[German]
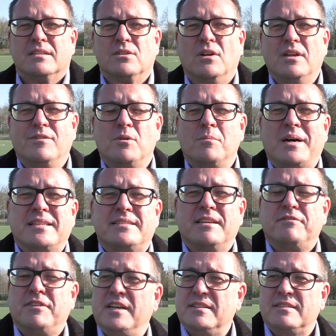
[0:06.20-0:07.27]
So, liebe
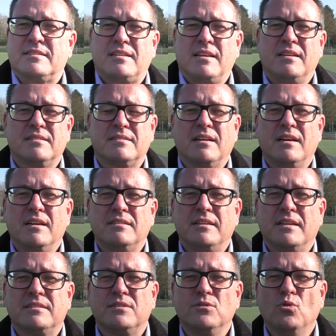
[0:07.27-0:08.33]
Omatia-Fans, seit
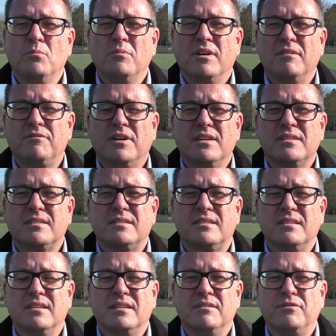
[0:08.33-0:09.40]
jetzt nunmehr
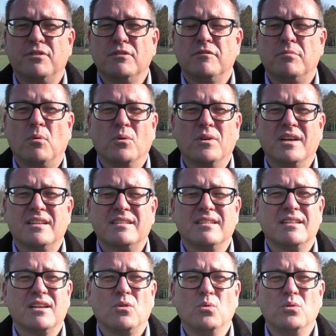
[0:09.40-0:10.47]
fast äh, fünf
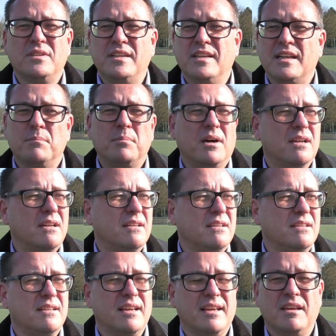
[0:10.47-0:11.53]
Monaten ruht hier der Ball
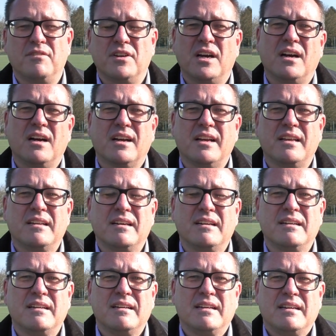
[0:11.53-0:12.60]
in der EWR
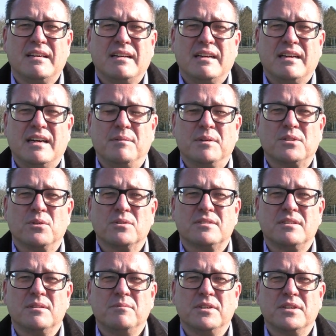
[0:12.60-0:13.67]
Arena. Aber
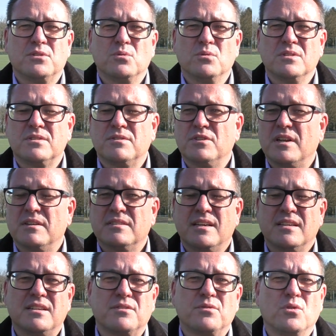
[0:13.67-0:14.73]
trotzdem wird es uns von der
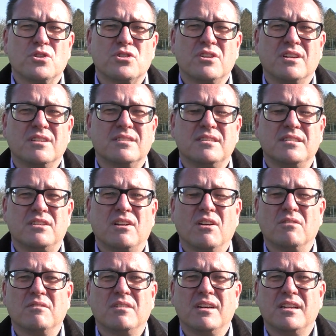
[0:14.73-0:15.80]
Seite des Vorstandes nicht
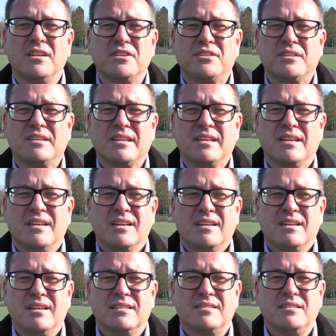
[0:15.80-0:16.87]
langweilig.
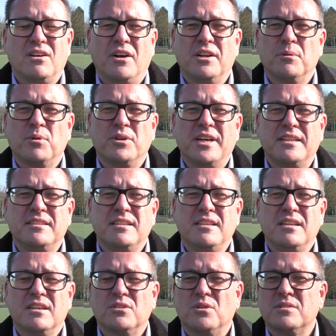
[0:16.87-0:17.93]
Es sind einige Projekte,
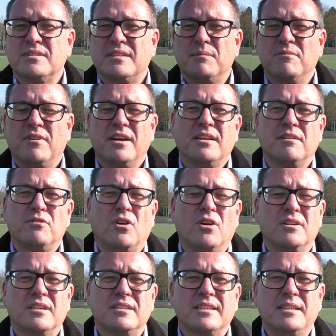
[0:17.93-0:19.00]
die ja trotzdem weiter
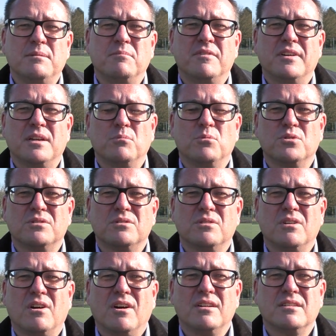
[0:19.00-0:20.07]
vorangetrieben werden müssen.
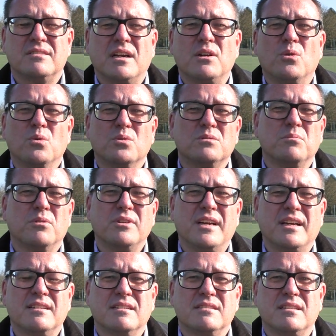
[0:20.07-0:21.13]
Und eines der großen
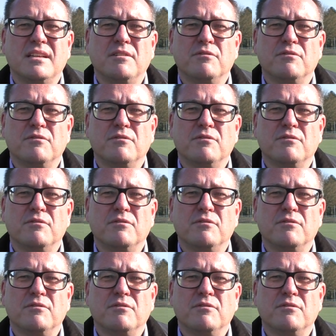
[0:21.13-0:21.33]
Projekte ist ein